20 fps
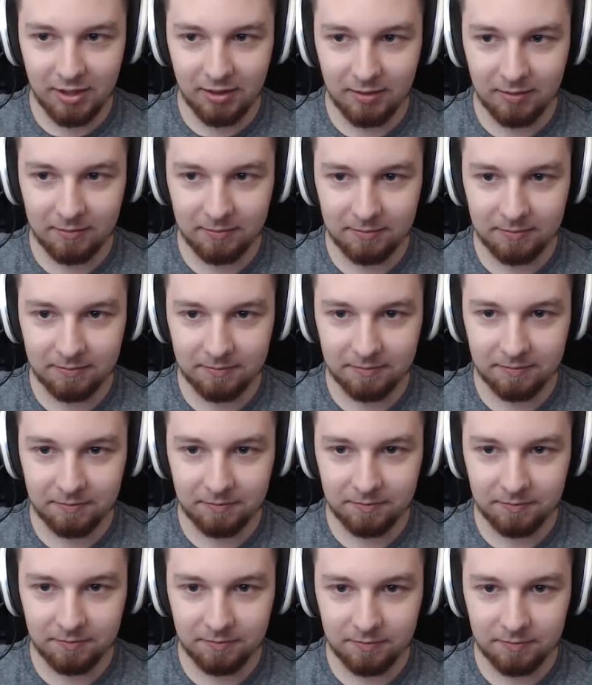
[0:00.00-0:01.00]
dostał.
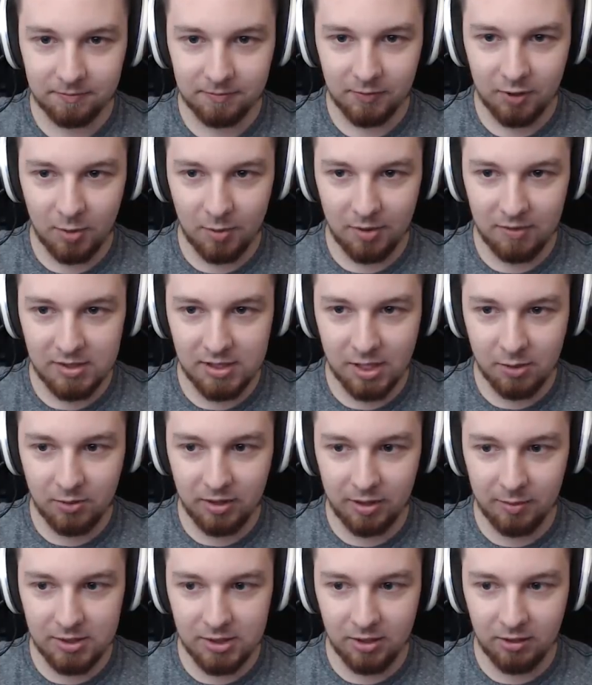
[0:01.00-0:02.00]
Dobra,
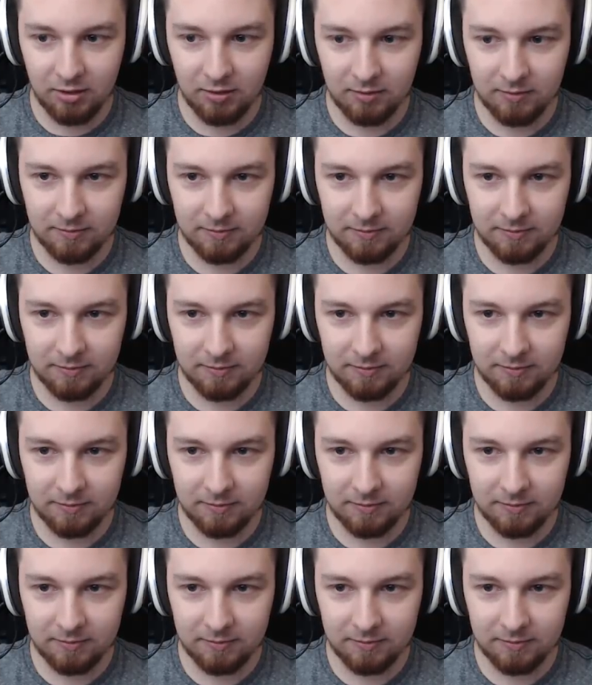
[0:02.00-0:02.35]
wyskakujemy, co?